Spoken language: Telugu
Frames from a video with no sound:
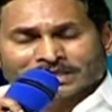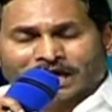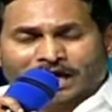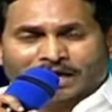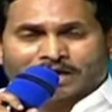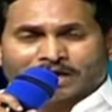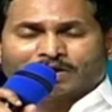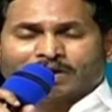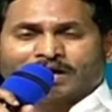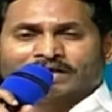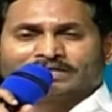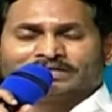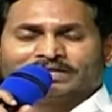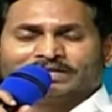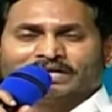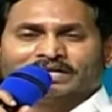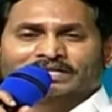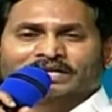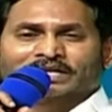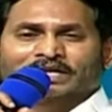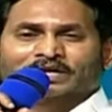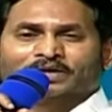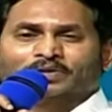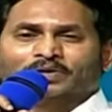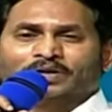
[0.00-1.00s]

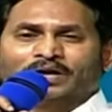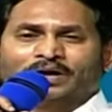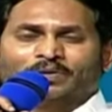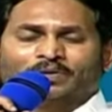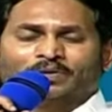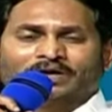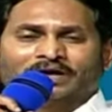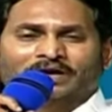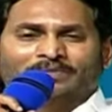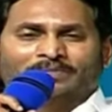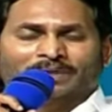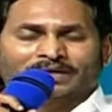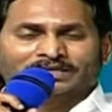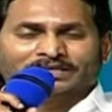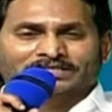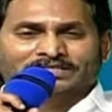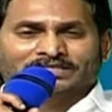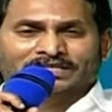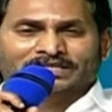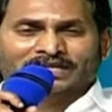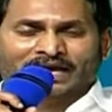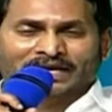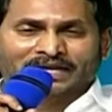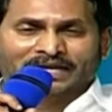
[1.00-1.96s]
తల్లులందరికీ కూడా ఒక మంచి